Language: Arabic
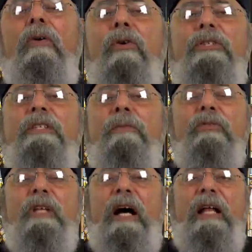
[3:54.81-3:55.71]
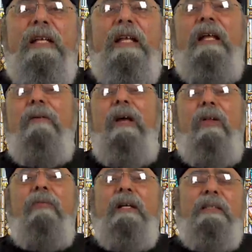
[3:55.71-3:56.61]
جثه متحلله
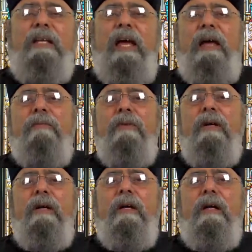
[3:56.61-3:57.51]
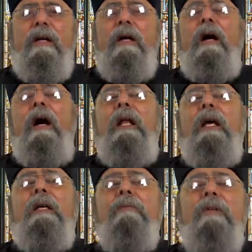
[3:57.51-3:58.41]
بقاله اربع ايام
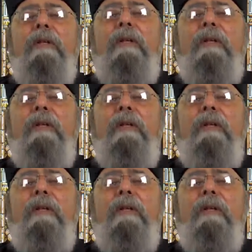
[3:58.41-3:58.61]
لكن